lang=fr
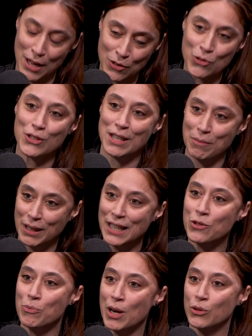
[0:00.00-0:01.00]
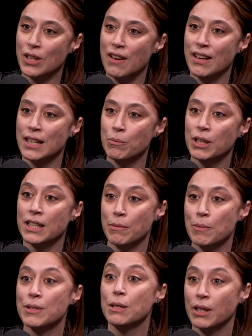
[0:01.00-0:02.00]
Maintenant, bah c'est hybride. On parle de travail hybride et
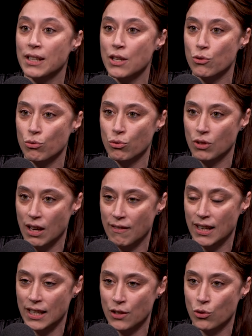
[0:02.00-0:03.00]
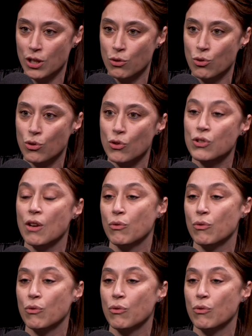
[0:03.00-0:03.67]
même d'hybridation du travail hein, dans les deux sens.